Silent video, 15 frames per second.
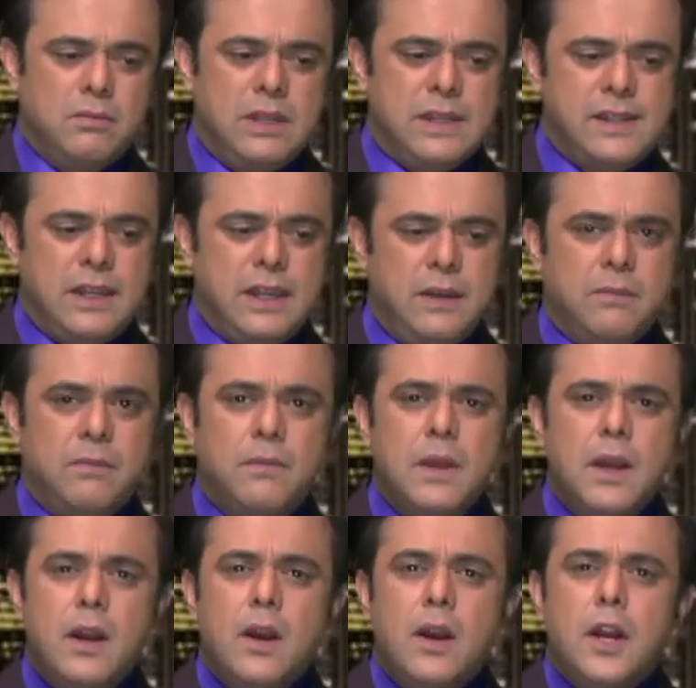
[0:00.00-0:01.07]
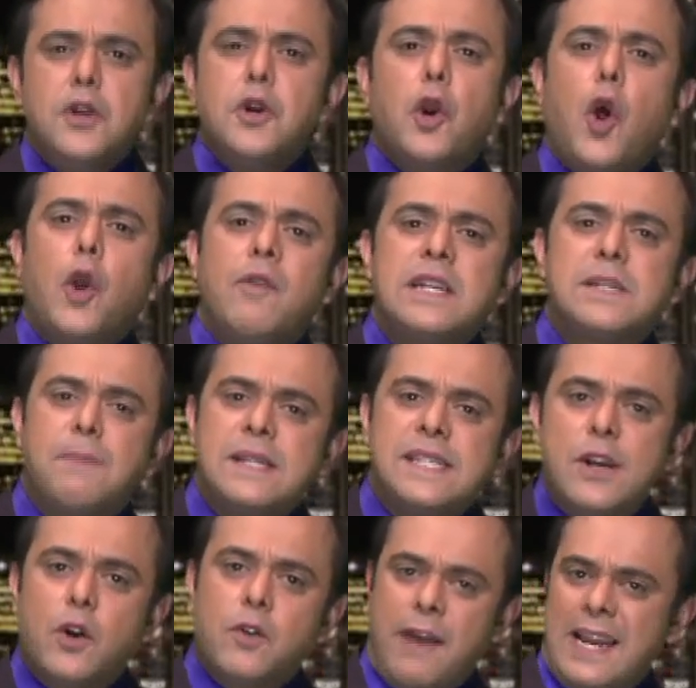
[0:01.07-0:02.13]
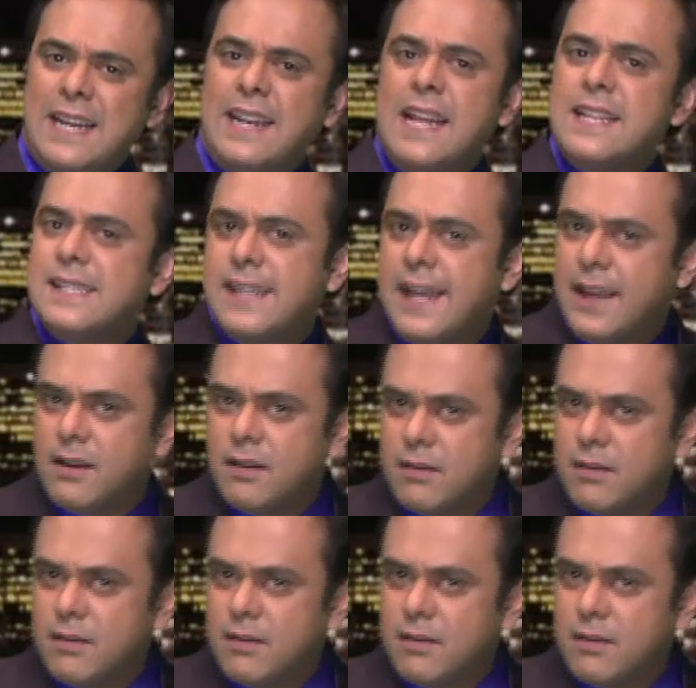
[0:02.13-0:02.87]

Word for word: जैसे कि यू आर ऑलवेज बिजी ऑन वैलेंटाइंस डे